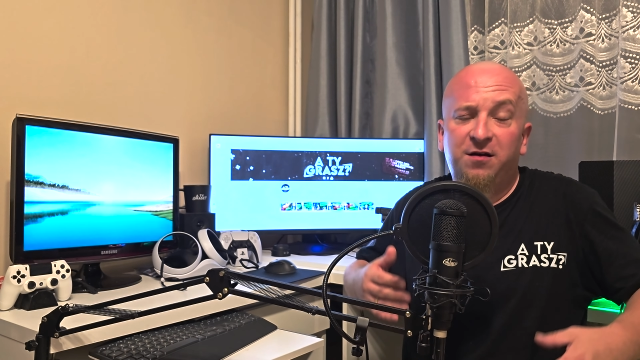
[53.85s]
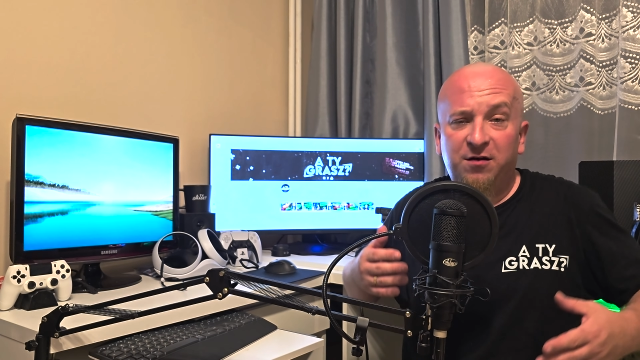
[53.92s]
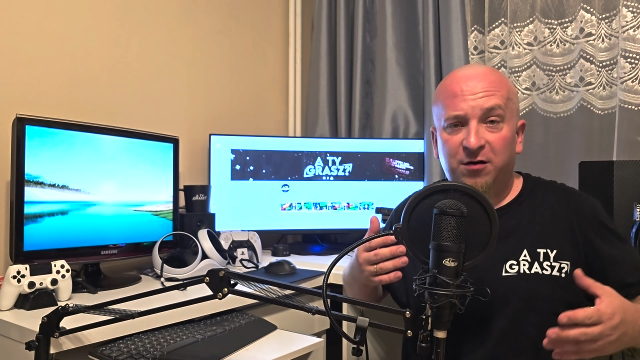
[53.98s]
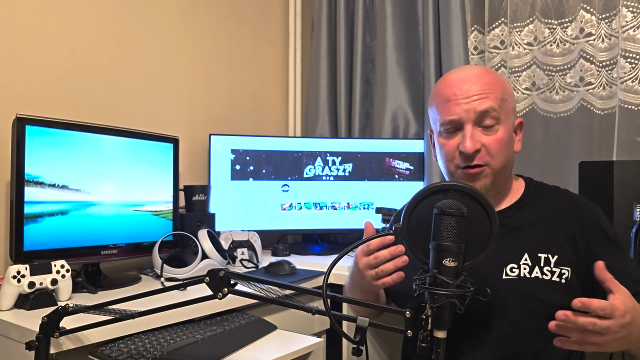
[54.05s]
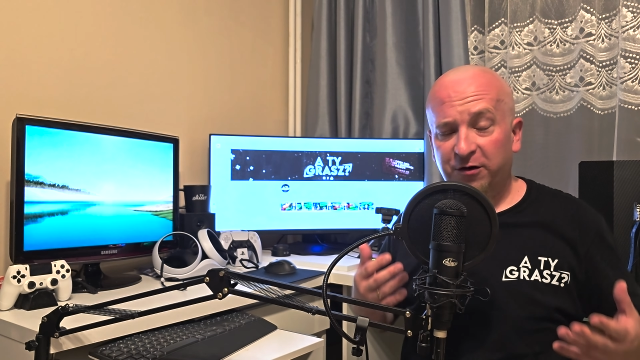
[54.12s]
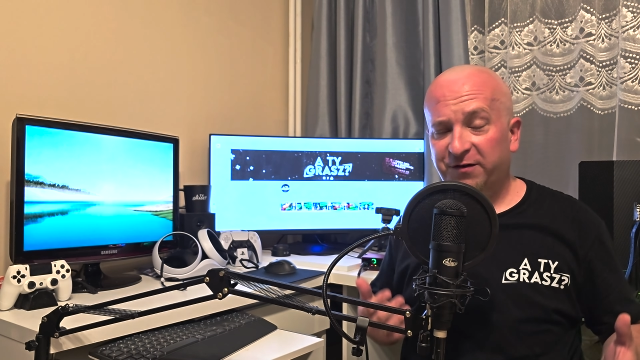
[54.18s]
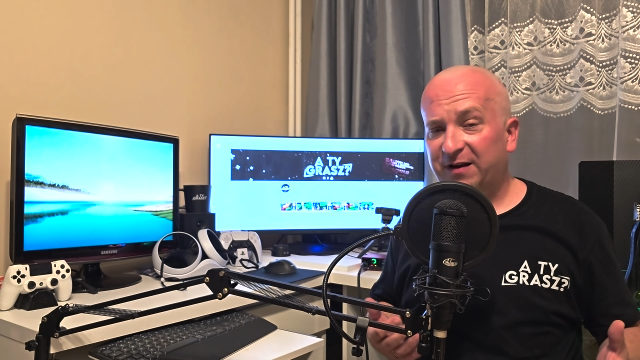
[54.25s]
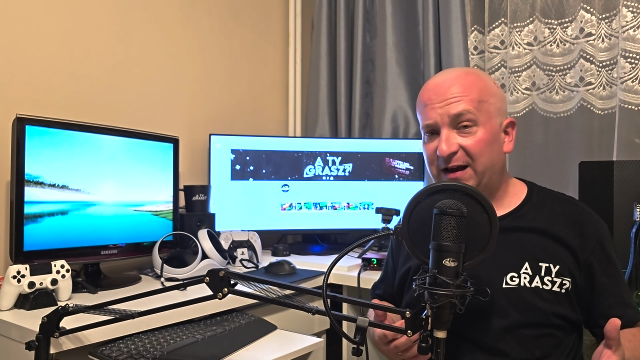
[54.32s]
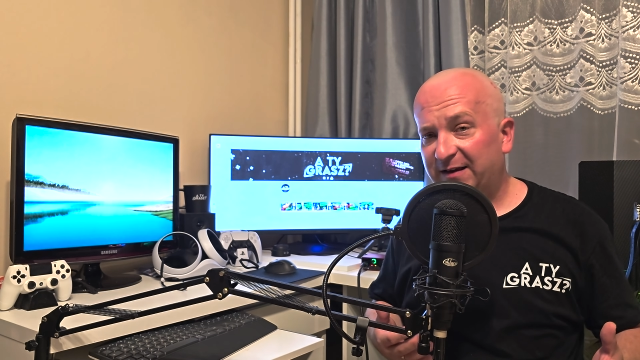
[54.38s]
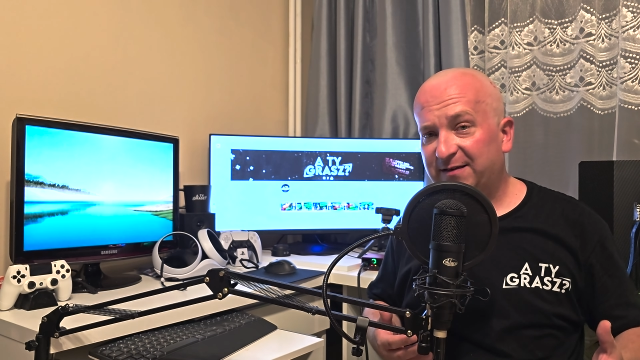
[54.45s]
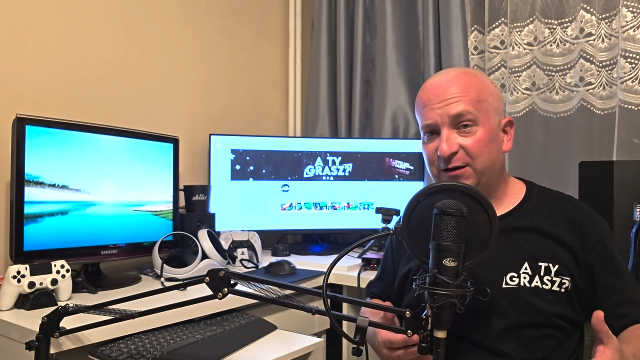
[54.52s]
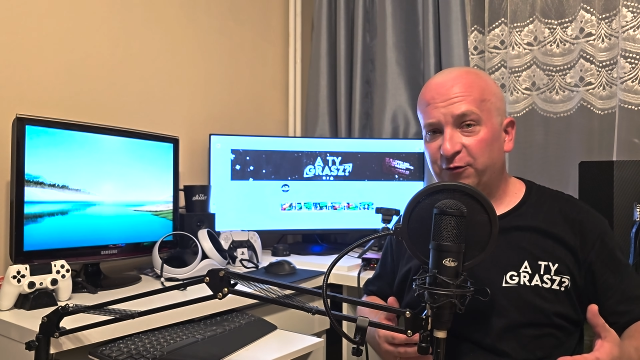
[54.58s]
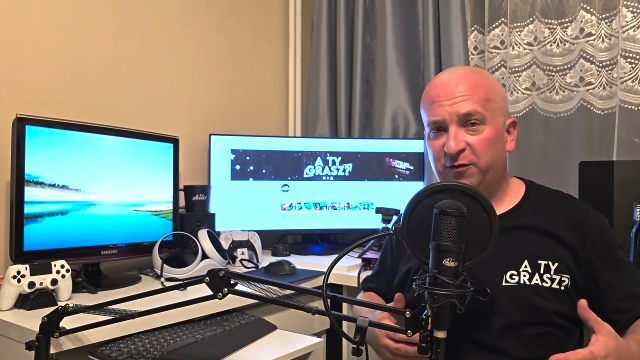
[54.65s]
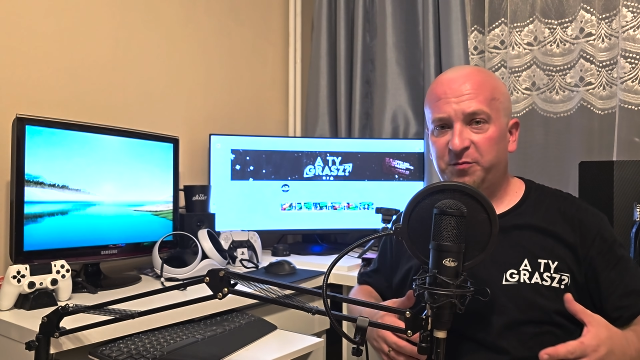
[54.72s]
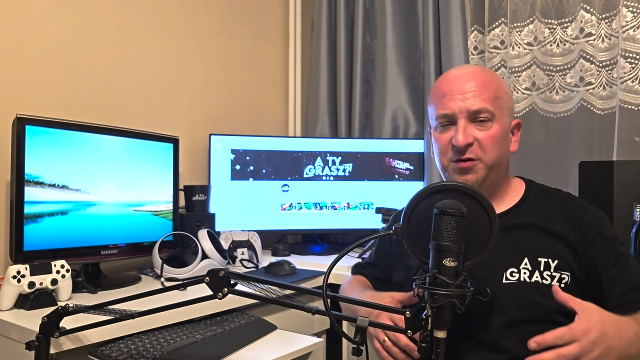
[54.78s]

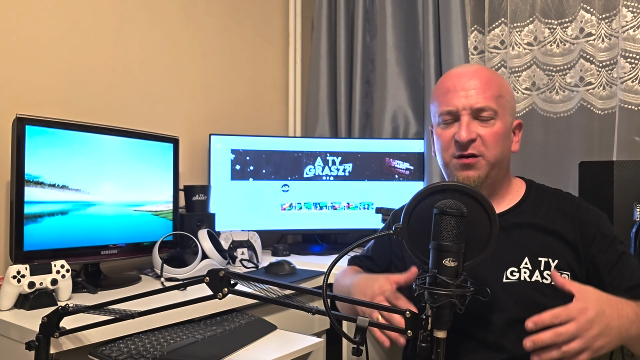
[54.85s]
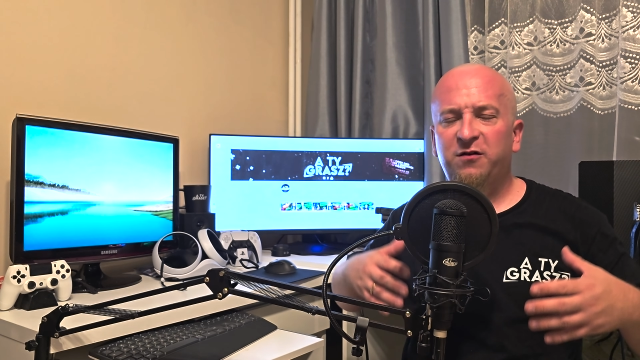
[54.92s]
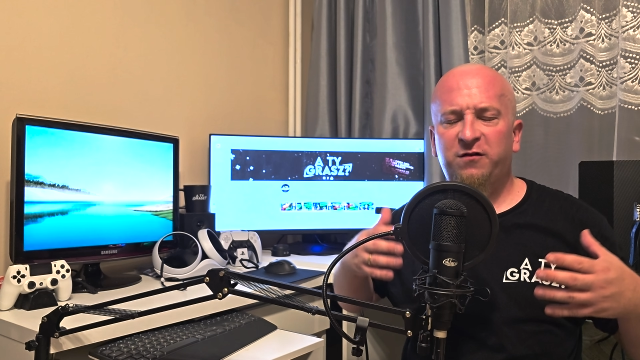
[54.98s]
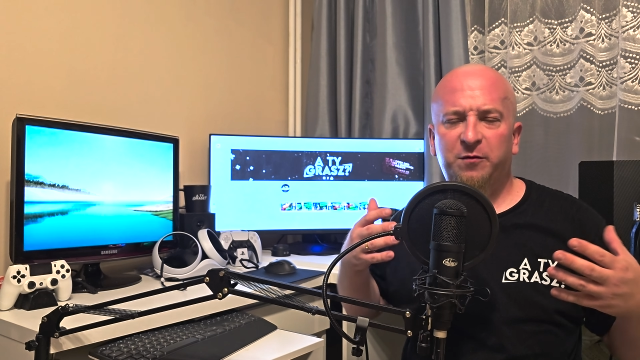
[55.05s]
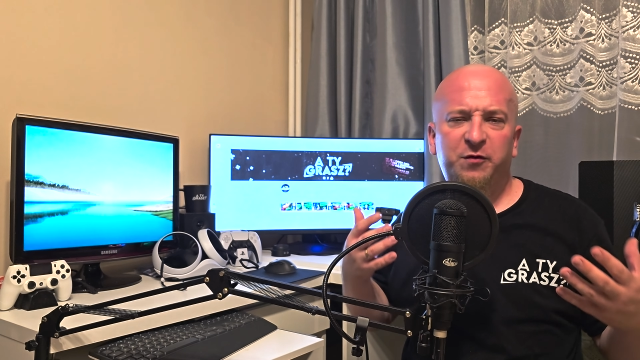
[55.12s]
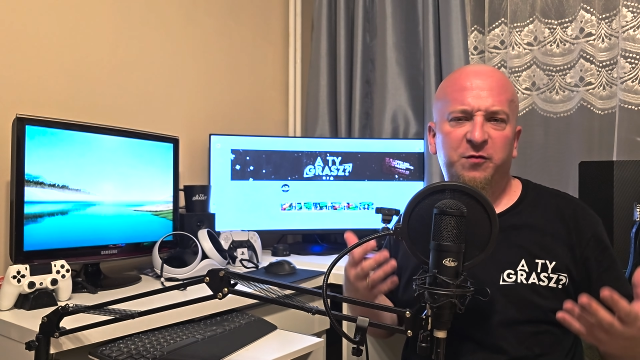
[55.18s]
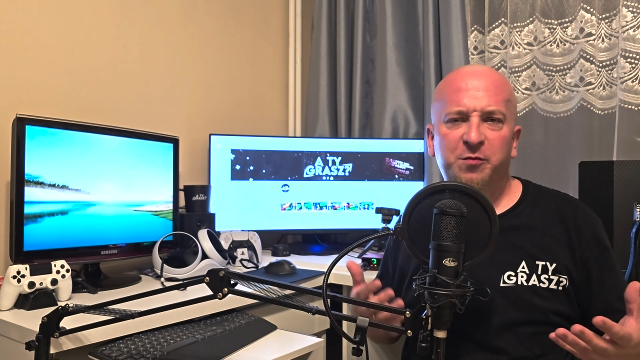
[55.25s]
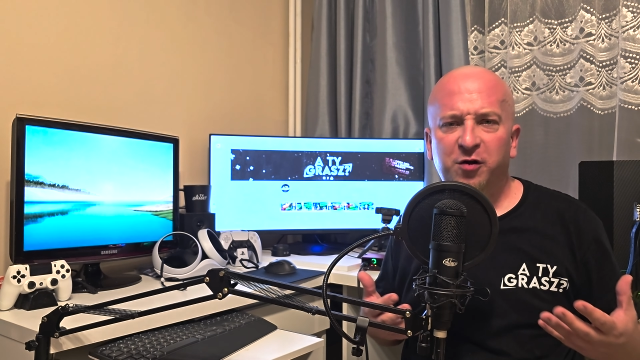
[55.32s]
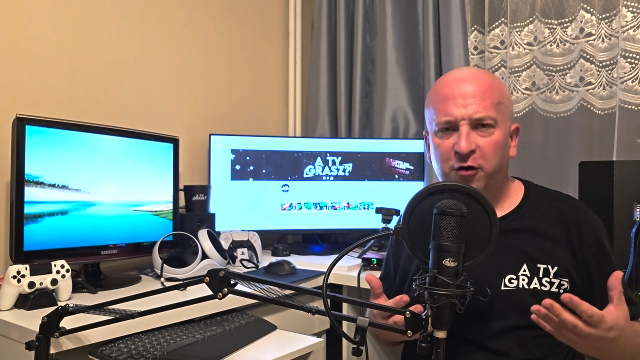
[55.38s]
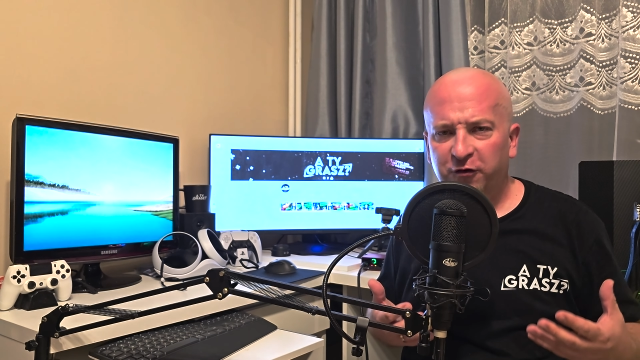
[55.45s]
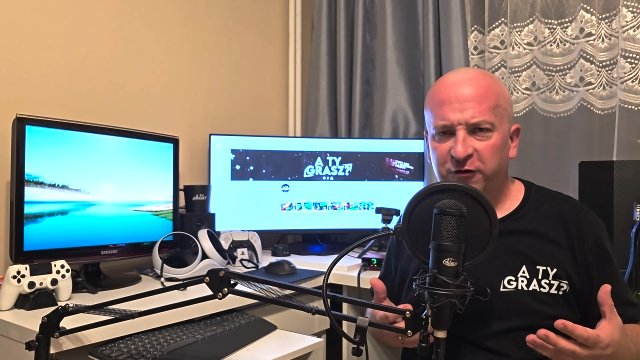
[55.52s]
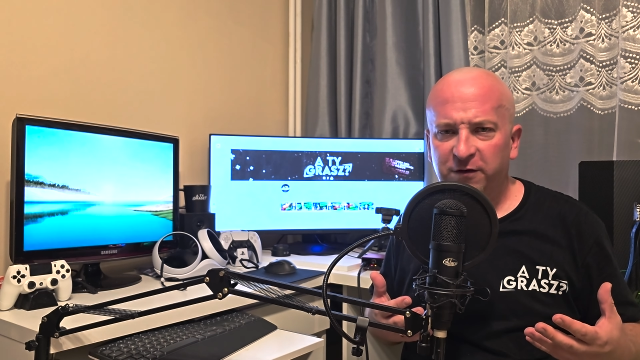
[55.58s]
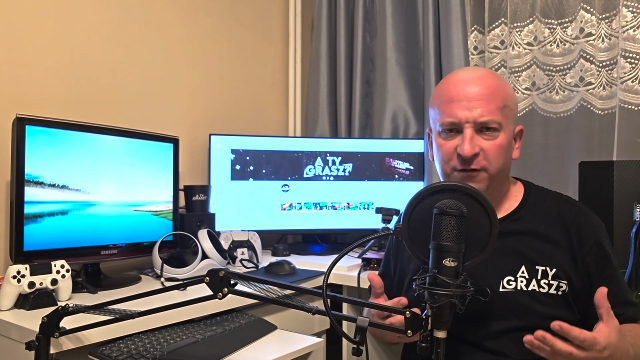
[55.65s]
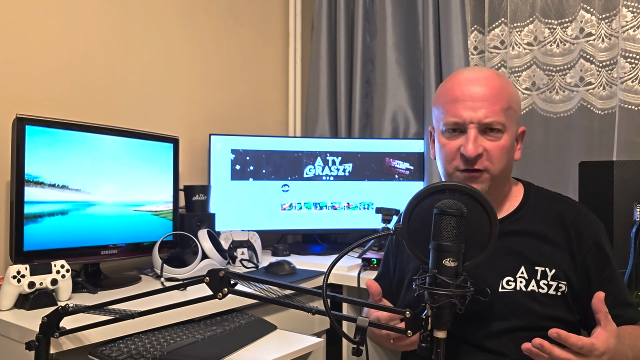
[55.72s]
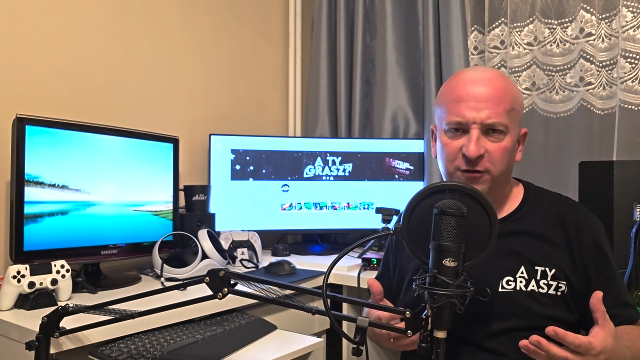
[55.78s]
rozrastał, żeby, żebyśmy
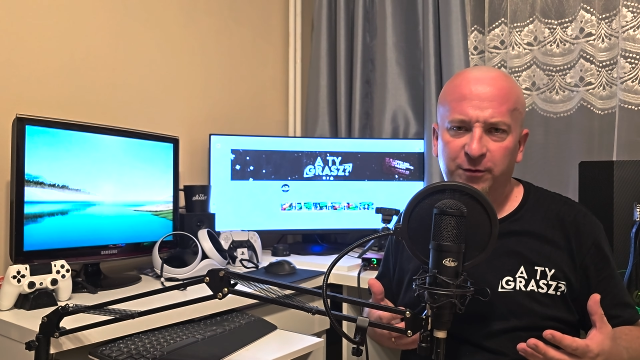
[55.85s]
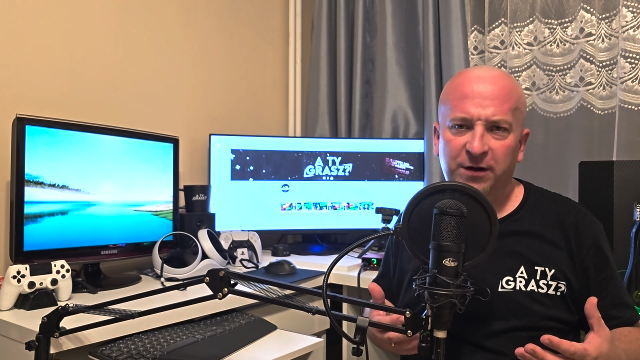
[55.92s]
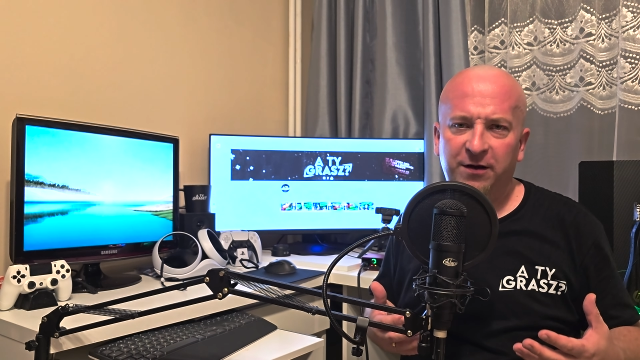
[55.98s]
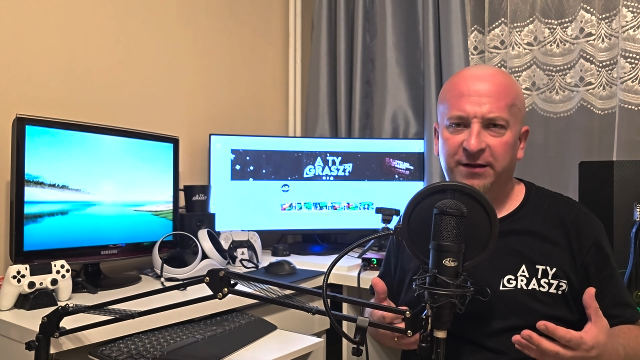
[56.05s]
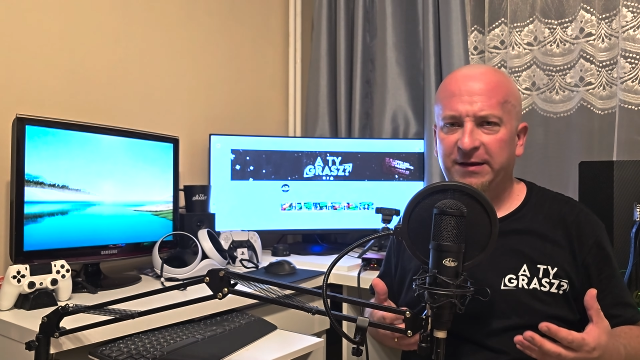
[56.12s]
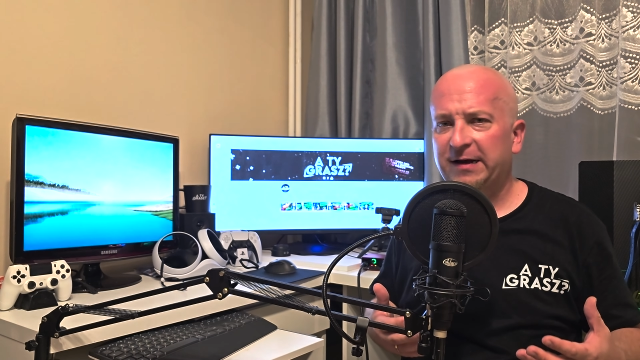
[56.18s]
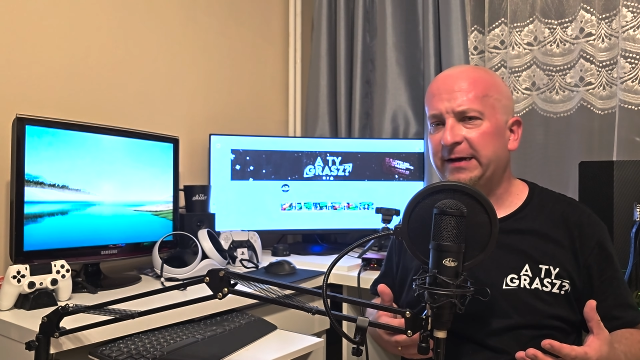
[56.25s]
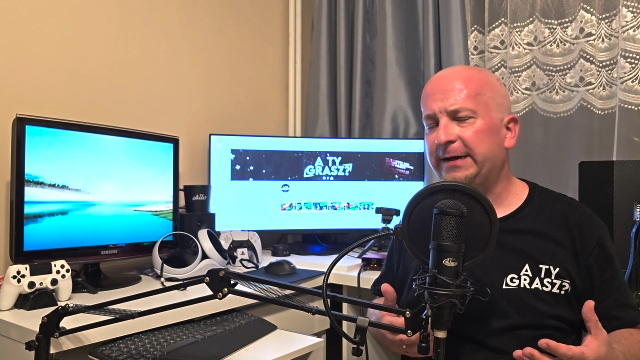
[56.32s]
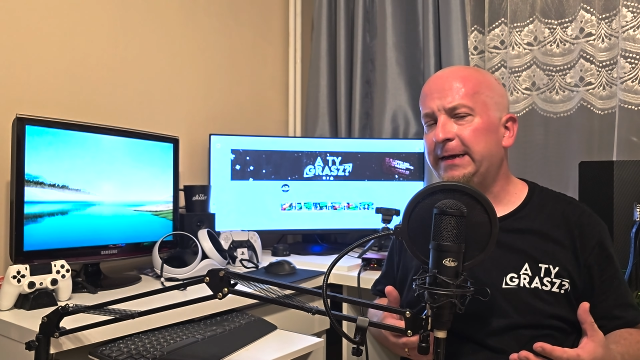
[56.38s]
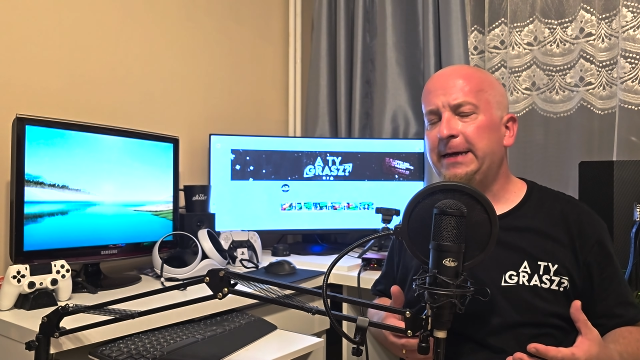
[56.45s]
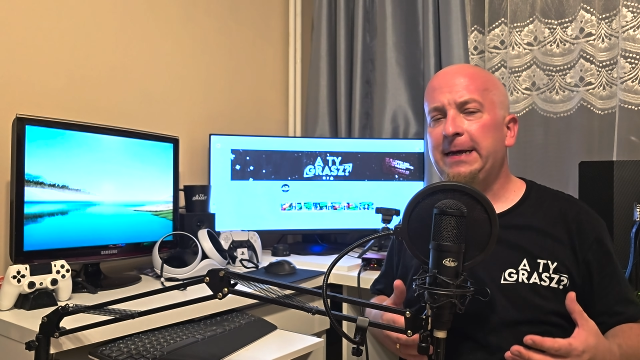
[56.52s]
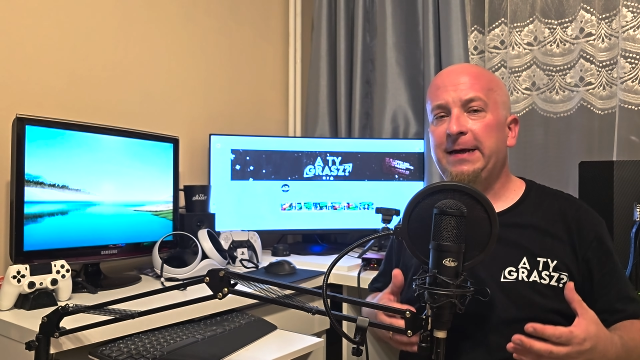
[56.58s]
rośli w siłę, tak?